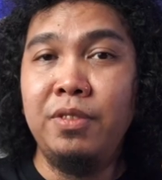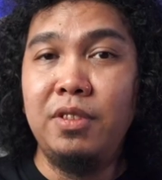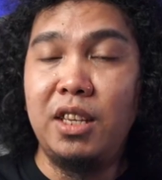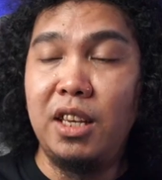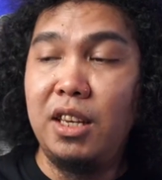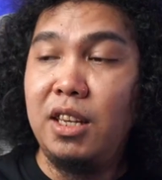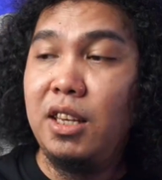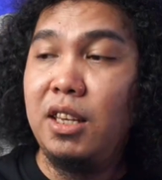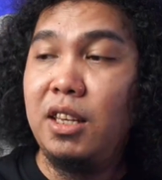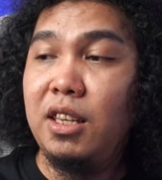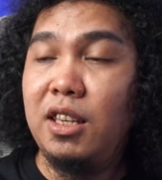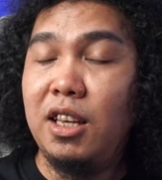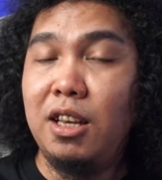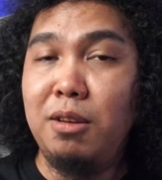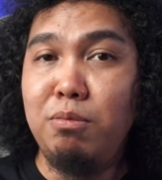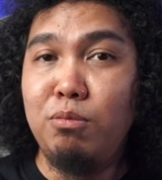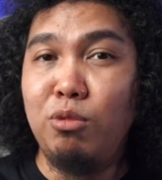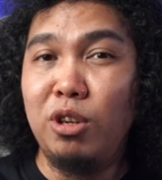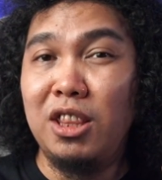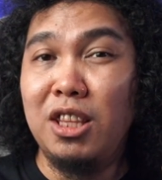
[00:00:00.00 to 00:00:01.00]
jadi
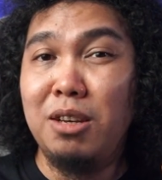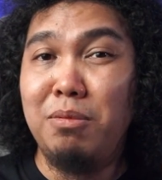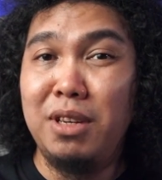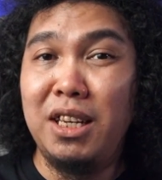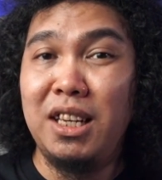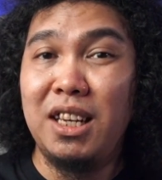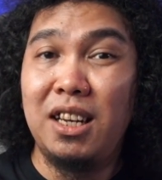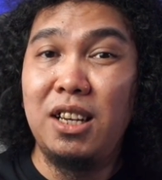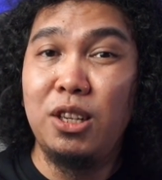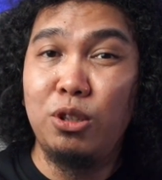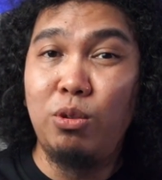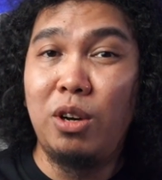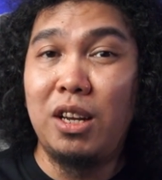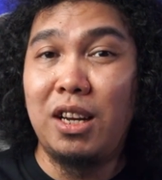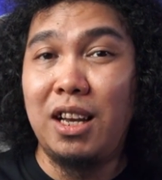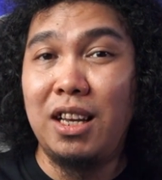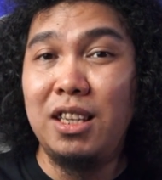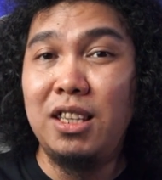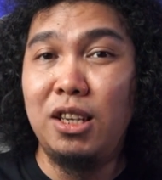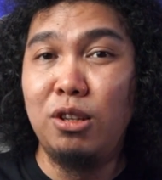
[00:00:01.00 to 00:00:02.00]
ya buat nemenin ada
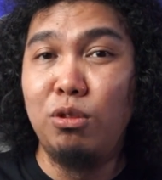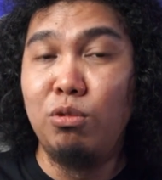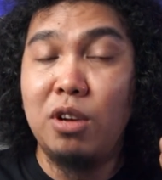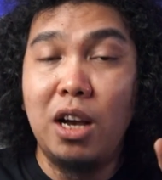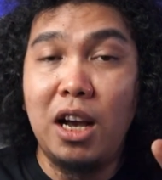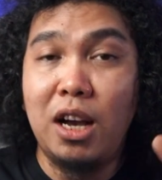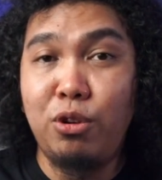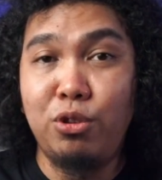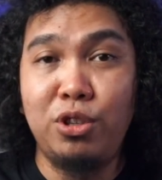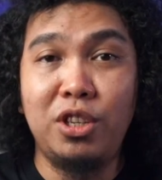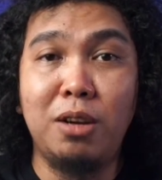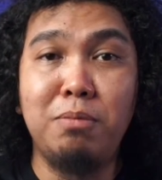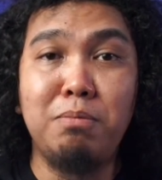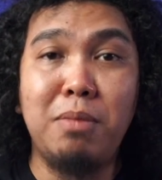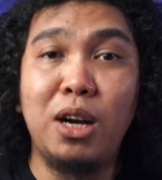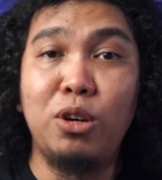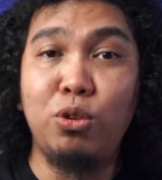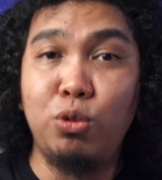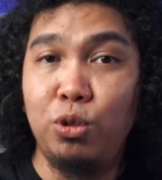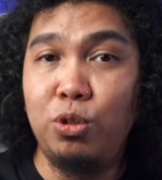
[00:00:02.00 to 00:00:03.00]
suara aja gitu nggak harus yang
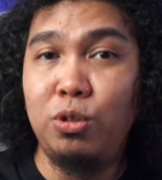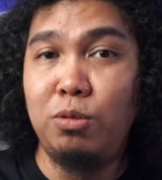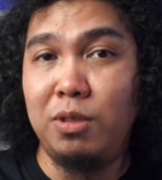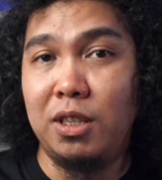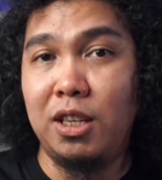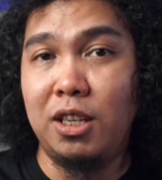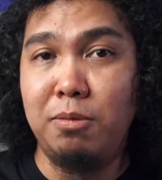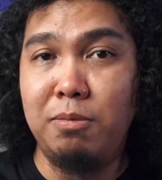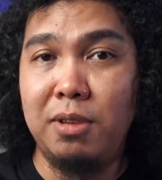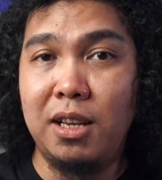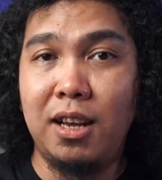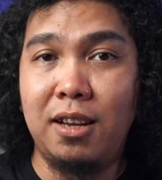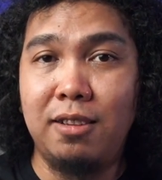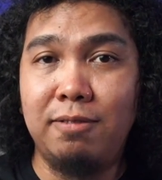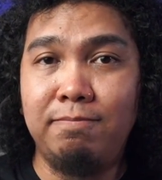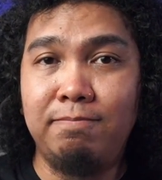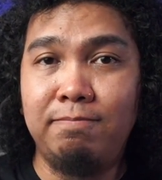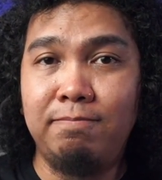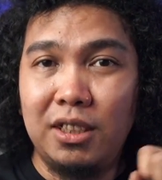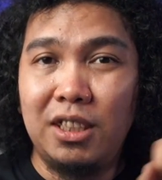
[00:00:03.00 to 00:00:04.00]
bagus bisa dibilang
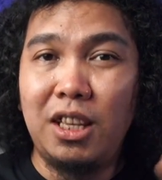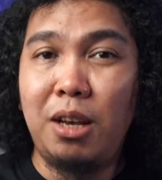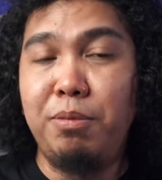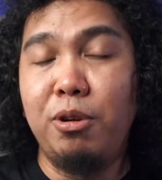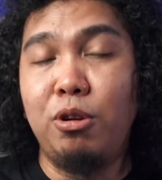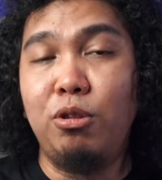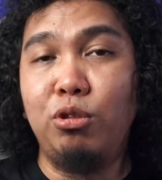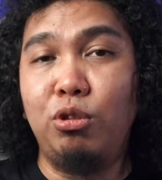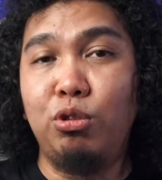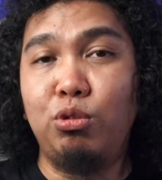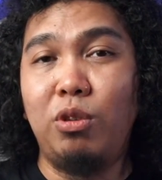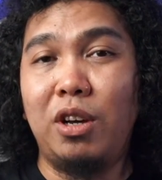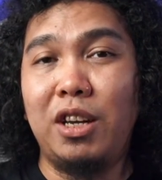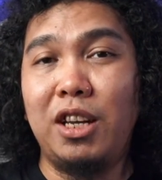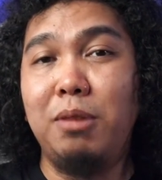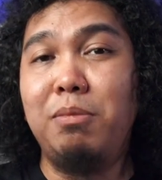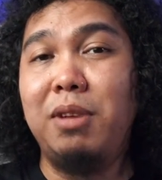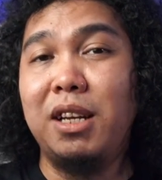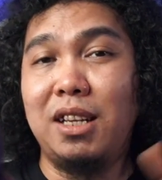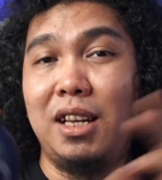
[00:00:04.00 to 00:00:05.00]
tapi kalau untuk suara
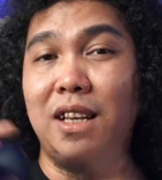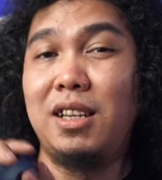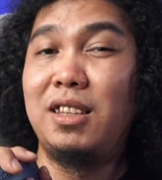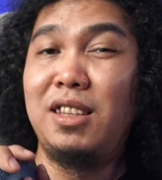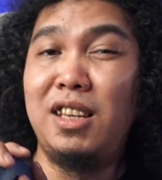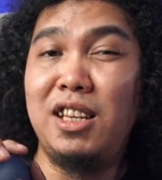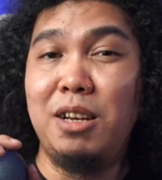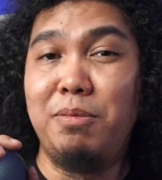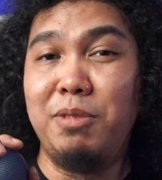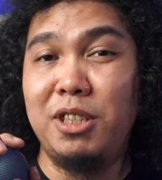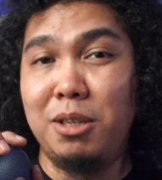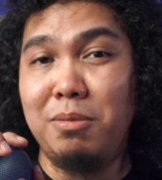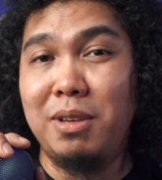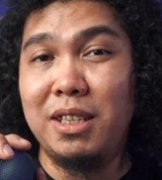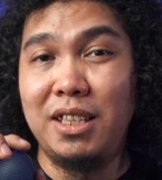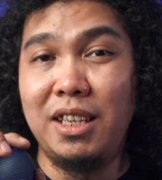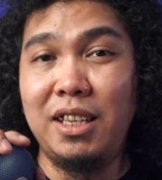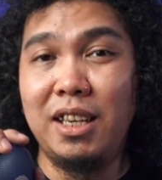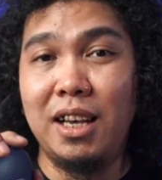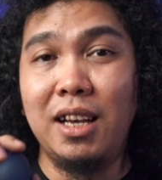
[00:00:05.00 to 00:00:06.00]
ya baik lagi ke telinga
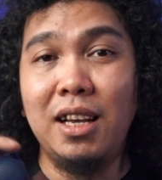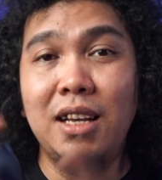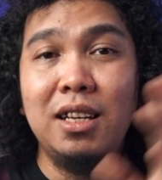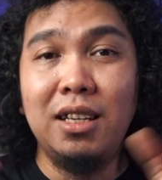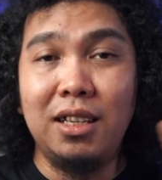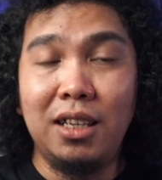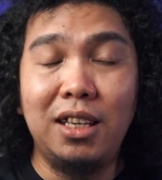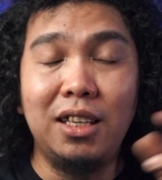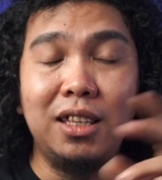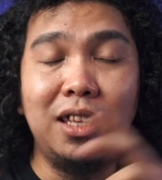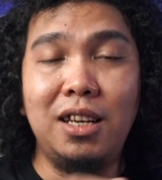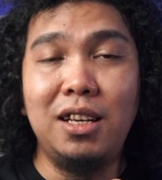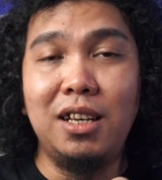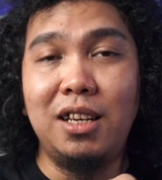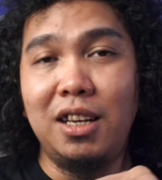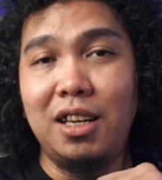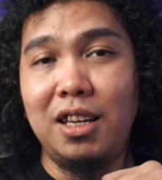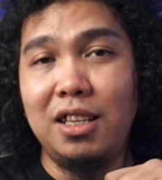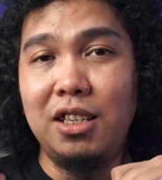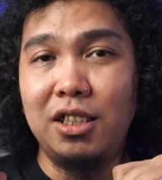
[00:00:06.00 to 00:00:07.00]
masing-masing ya kita
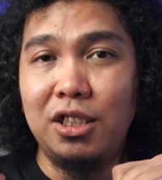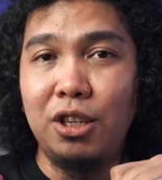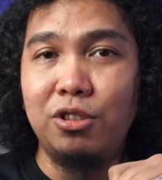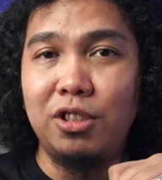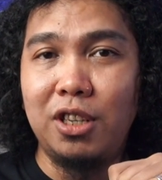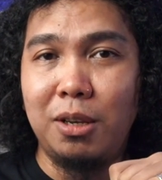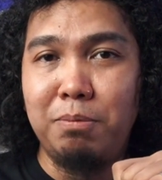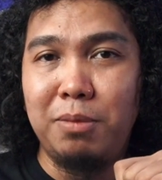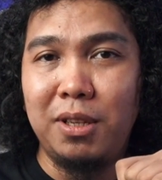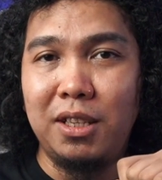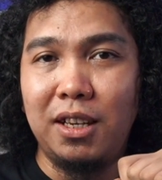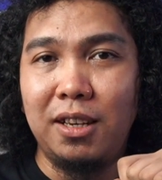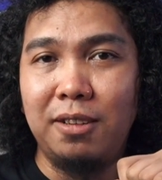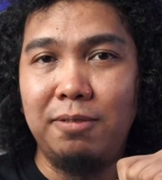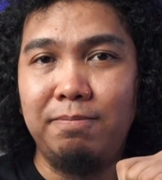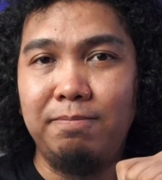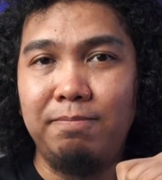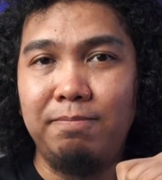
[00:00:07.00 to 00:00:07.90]
dengerin aja sound sampelnya.